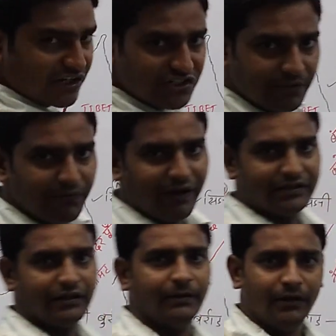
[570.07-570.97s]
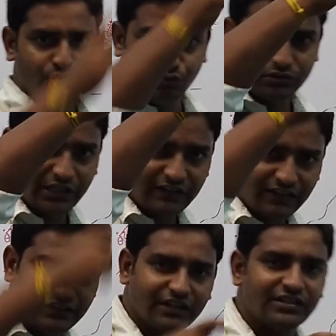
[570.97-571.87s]
दक्षिण विभाजन उत्तर
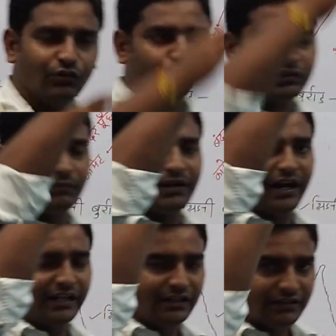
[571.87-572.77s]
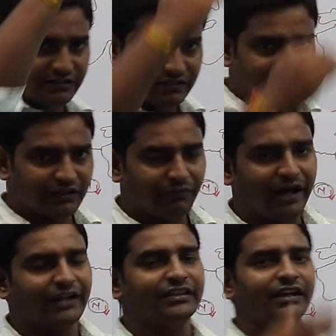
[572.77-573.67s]
से दक्षिण उत्तर में खड़े थे दक्षिण की तरफ
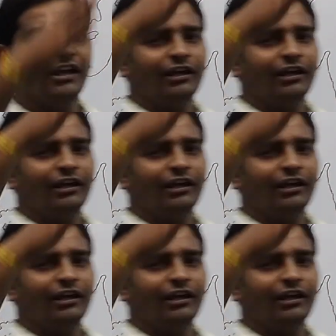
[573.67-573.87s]
आ रहे थे